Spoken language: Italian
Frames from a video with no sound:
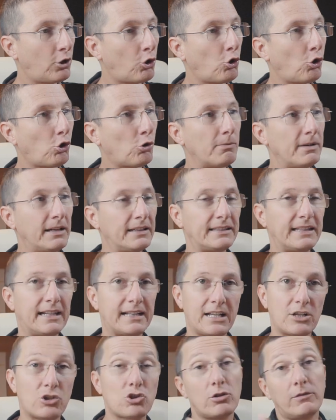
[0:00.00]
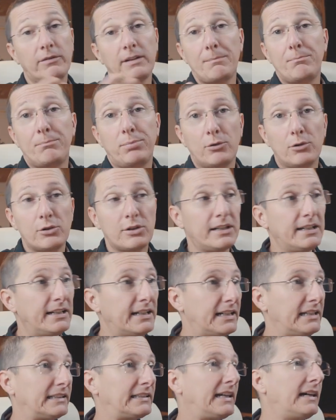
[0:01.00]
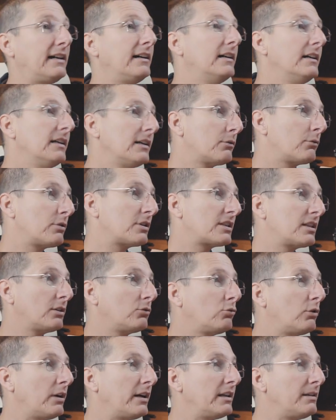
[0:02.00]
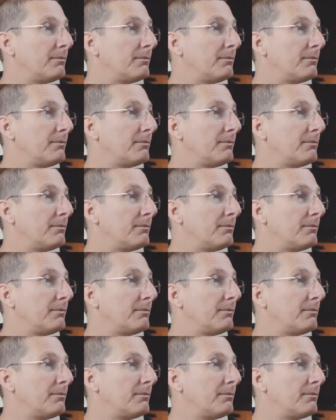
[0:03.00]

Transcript: come andare a sovrapporre in realtà queste due